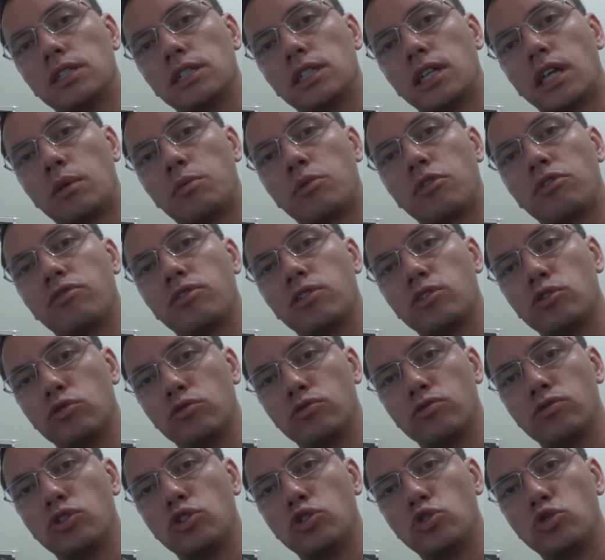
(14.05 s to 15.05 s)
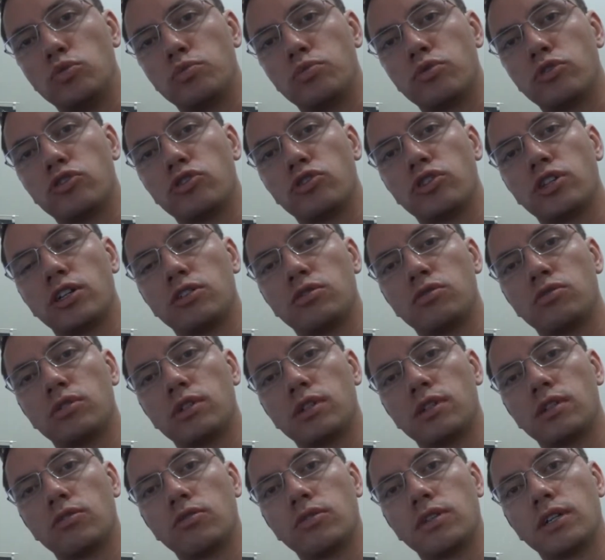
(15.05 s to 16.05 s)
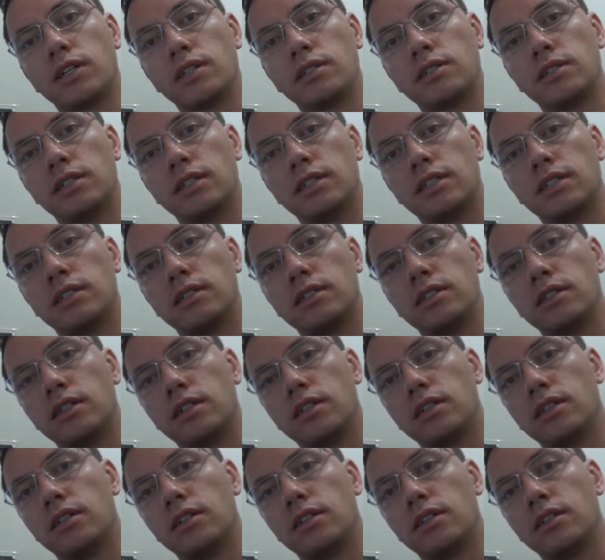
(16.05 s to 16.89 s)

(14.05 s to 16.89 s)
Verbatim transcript: que era para fazer um vídeo do projeto Tração Traseira,